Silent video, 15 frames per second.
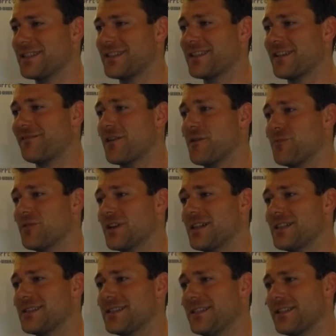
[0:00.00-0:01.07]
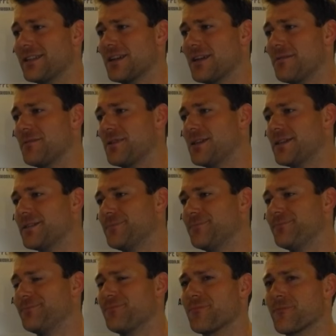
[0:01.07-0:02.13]
der DRV-Pokalsieg, aber
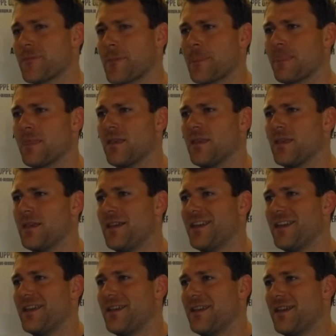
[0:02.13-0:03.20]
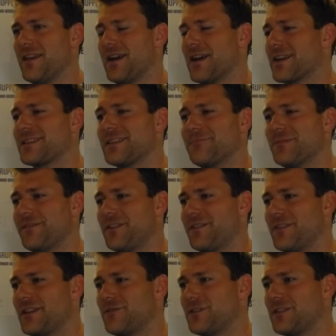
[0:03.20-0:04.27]
ähm, eigentlich immer, wenn
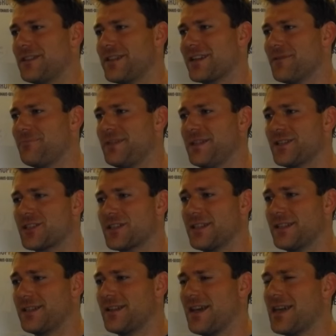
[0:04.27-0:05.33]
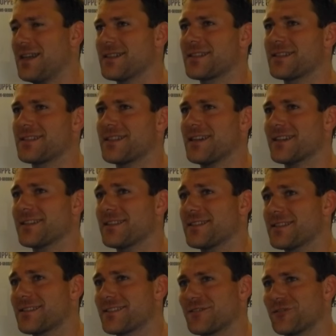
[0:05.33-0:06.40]
wir da unten in der Kabine stehen, alles gesagt
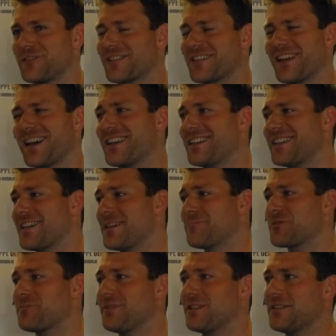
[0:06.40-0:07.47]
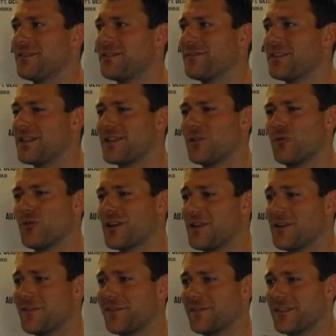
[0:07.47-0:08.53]
ist. Und gerade die Heimspiele, wenn wir dann da
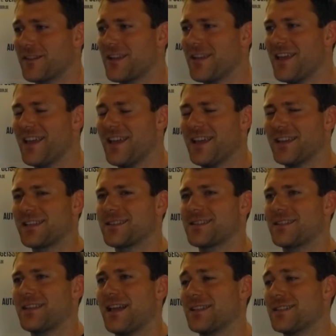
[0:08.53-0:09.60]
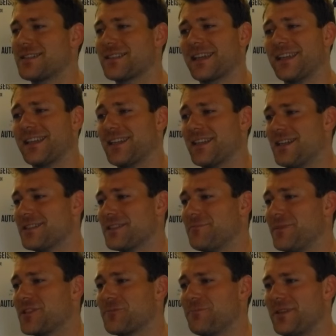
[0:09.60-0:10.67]
hochlaufen, da sind alte Trainer, alte
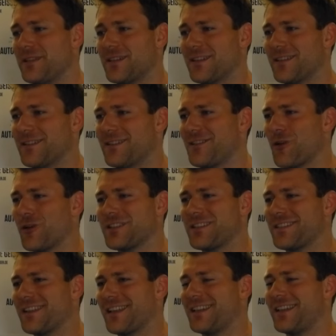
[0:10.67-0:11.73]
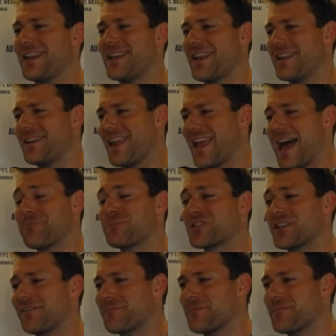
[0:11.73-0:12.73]
Mitspieler, Leute, deren Erbschaft